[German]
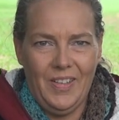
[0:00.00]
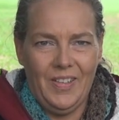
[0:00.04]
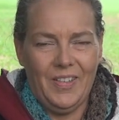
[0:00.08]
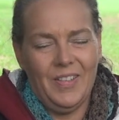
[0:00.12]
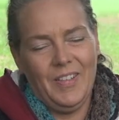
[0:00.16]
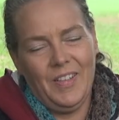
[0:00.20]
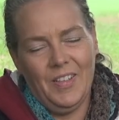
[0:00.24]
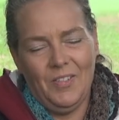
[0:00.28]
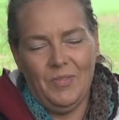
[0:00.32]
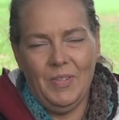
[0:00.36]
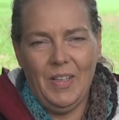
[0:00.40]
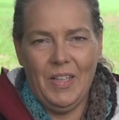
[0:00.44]

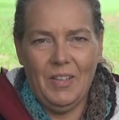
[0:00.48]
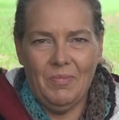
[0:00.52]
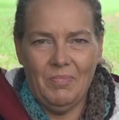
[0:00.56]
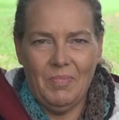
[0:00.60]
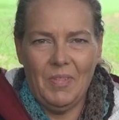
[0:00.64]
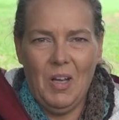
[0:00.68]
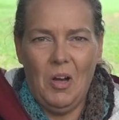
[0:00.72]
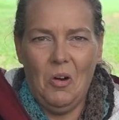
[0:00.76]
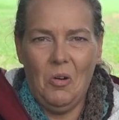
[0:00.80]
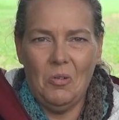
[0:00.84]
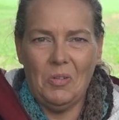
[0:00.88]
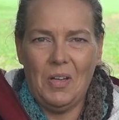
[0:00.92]
Also deswegen
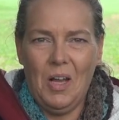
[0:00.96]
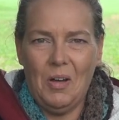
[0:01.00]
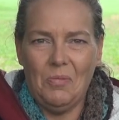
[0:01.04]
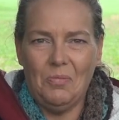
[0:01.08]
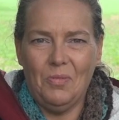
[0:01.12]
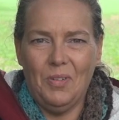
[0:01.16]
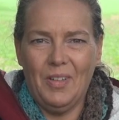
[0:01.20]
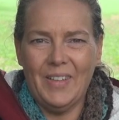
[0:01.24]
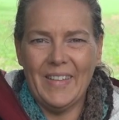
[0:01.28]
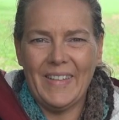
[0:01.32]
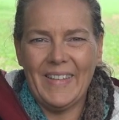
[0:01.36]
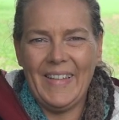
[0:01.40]
auch
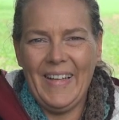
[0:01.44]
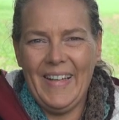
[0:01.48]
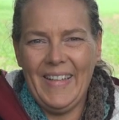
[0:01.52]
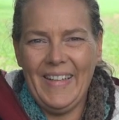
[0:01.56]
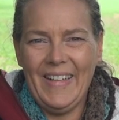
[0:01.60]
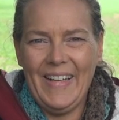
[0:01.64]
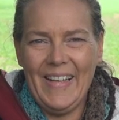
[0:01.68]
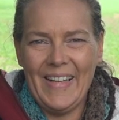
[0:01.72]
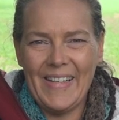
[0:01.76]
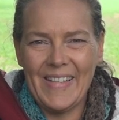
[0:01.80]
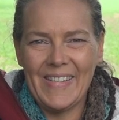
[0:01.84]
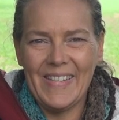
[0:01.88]
davor
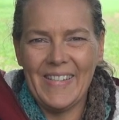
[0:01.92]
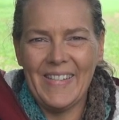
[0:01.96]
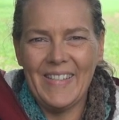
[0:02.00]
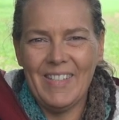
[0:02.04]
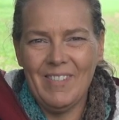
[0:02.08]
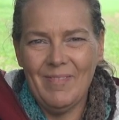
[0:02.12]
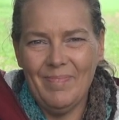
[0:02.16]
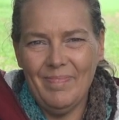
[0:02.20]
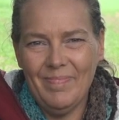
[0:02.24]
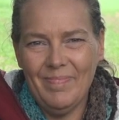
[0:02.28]
keine Angst.